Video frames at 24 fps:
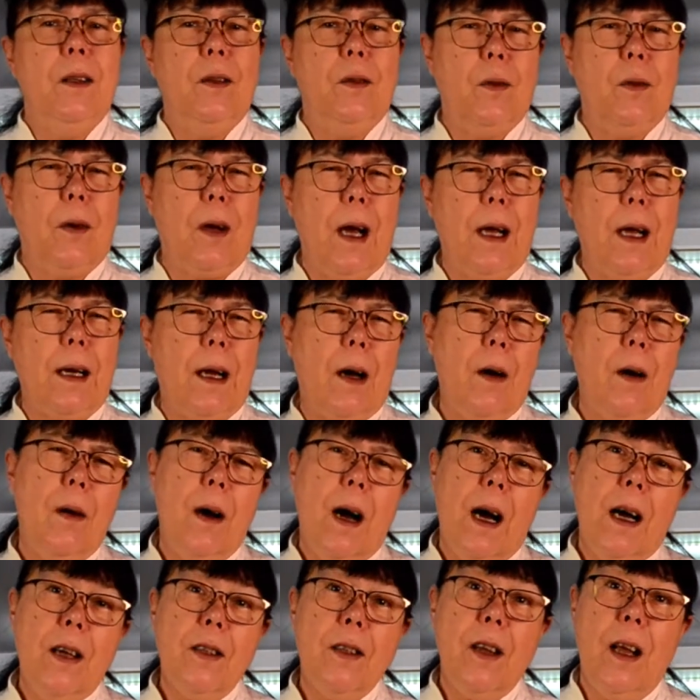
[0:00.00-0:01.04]
no
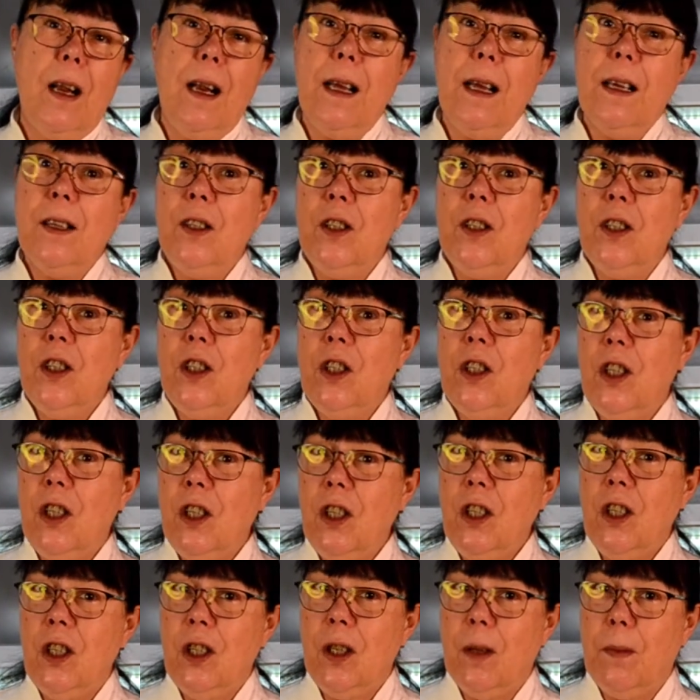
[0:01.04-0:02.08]
canal a geleia de
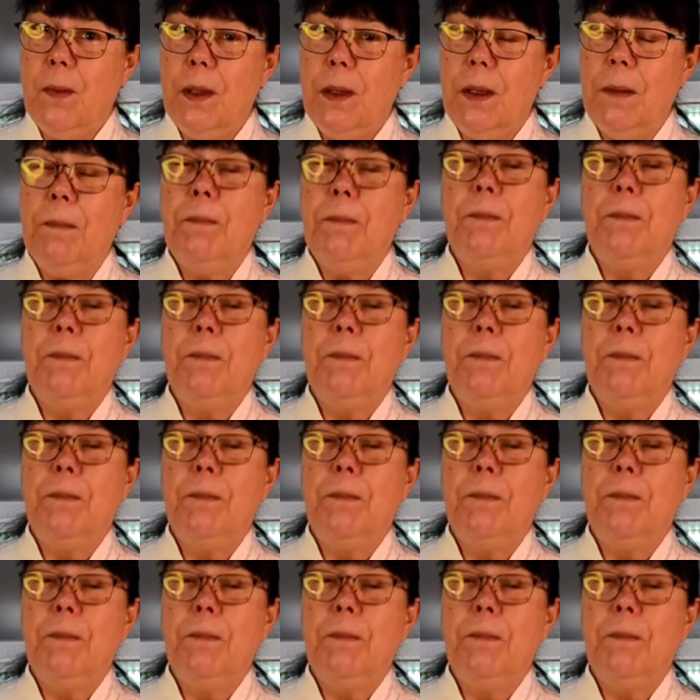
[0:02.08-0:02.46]
gengibre.